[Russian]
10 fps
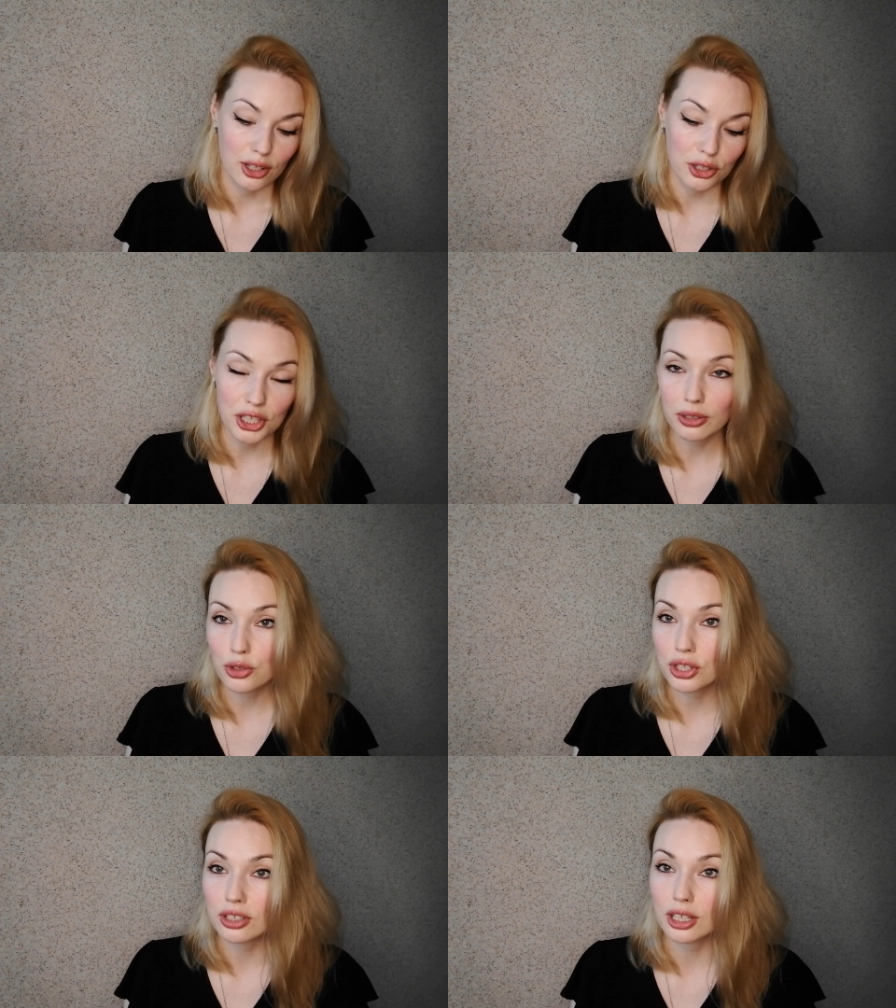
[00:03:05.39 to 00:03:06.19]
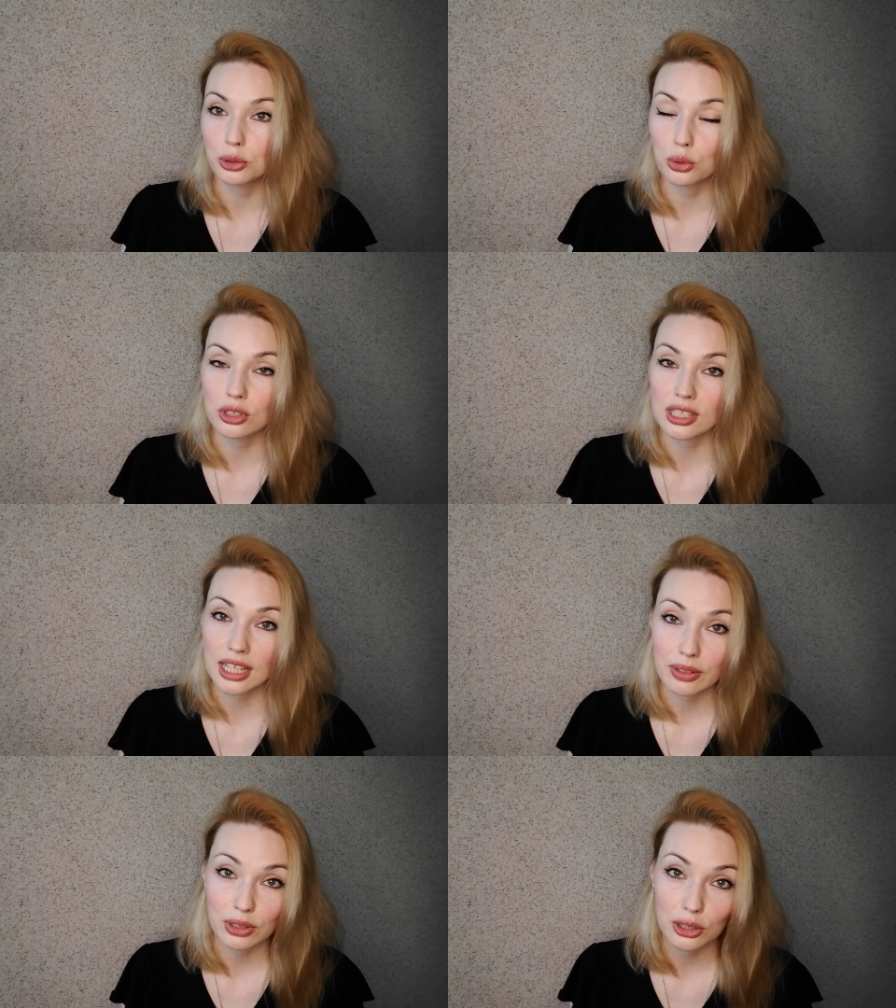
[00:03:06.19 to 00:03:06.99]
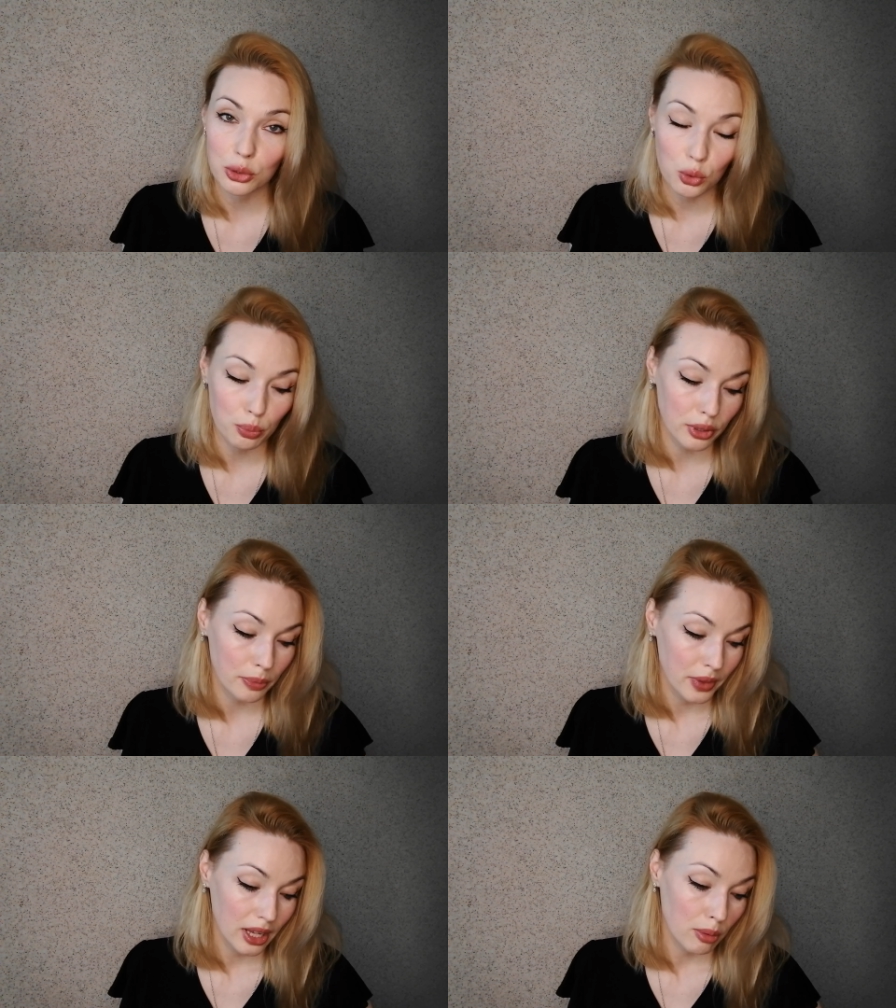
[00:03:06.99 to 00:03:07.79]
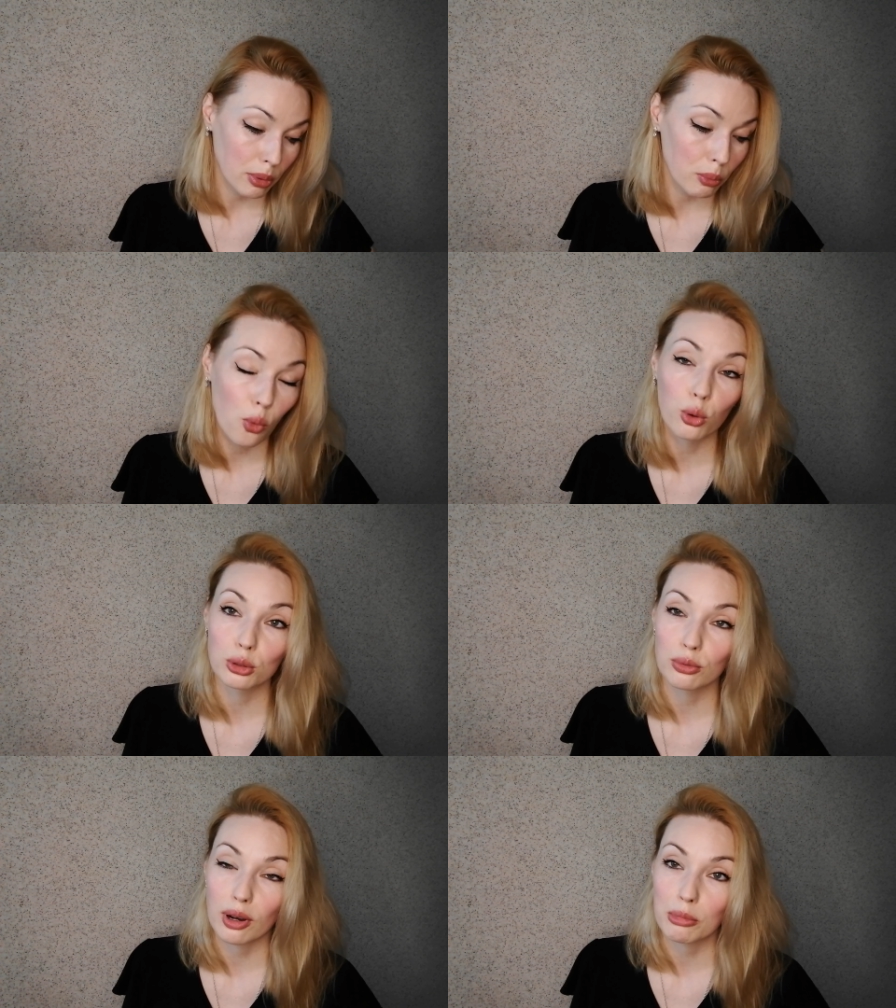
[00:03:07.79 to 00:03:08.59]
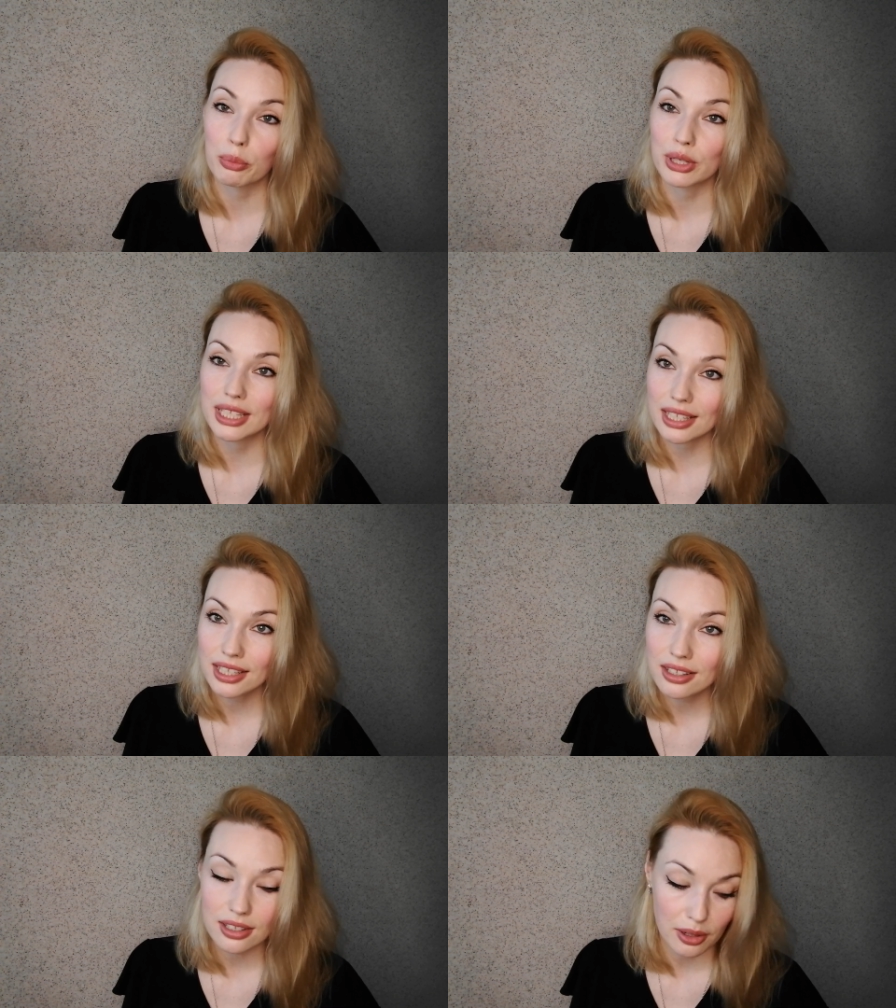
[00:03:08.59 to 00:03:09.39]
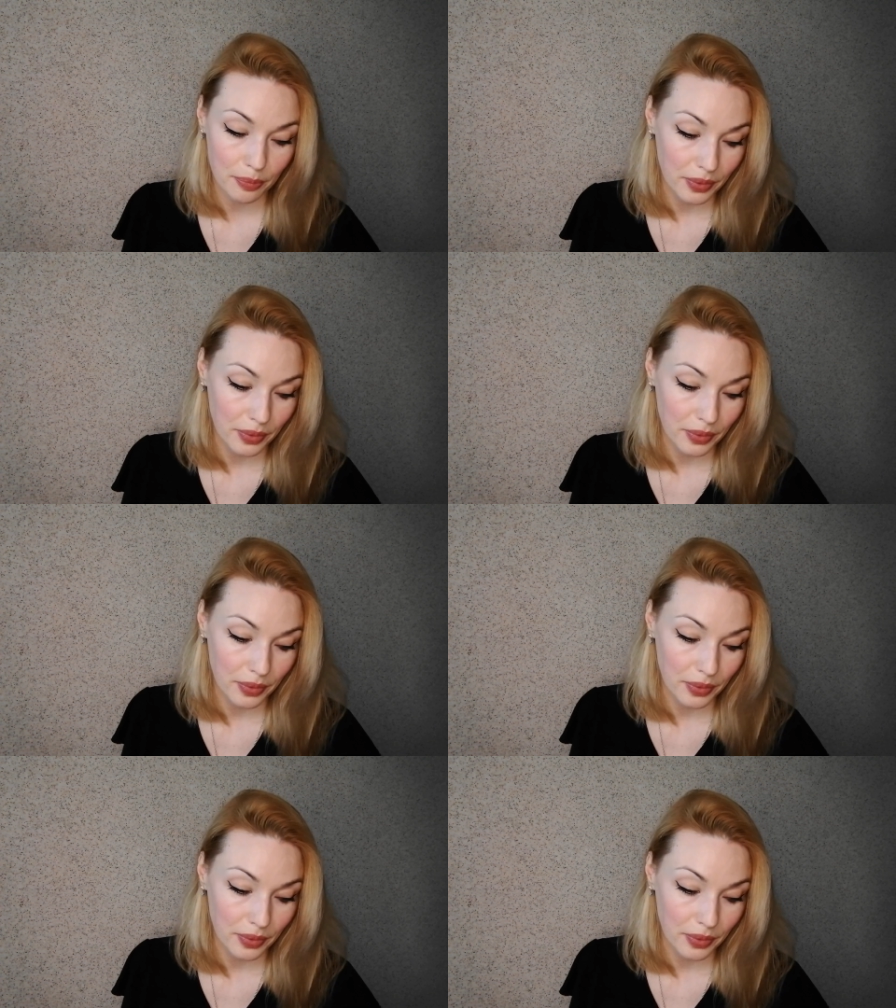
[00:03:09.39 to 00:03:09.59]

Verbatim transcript: девочки, которые состоят в этой группе, помогут вам определиться,